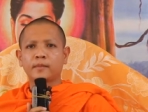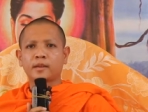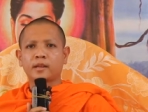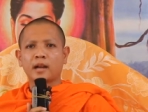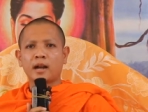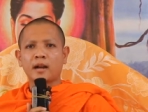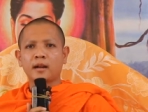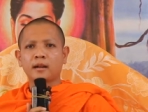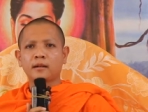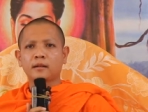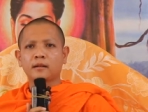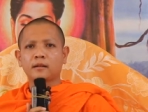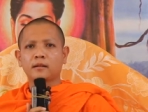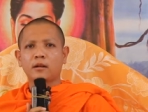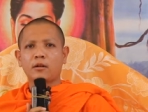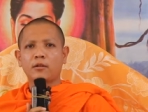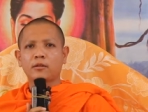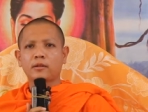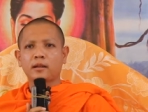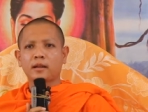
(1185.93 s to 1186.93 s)
chẳng
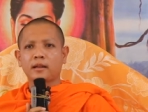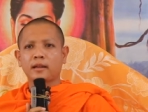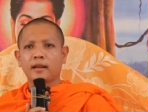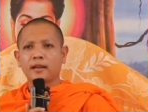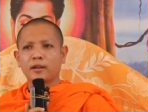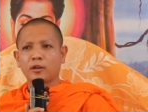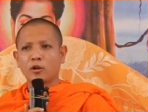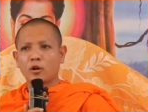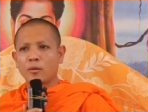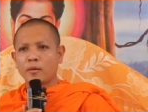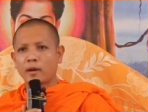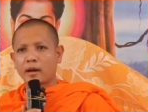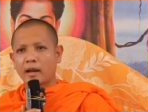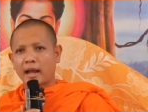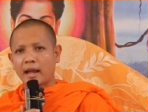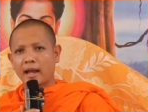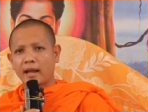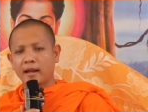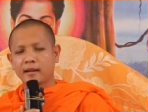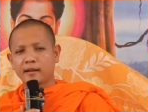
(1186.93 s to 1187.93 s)
đôi chuyện nhị nhôm
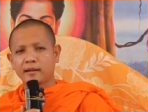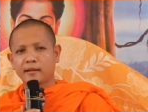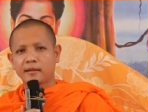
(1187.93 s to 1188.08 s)
kha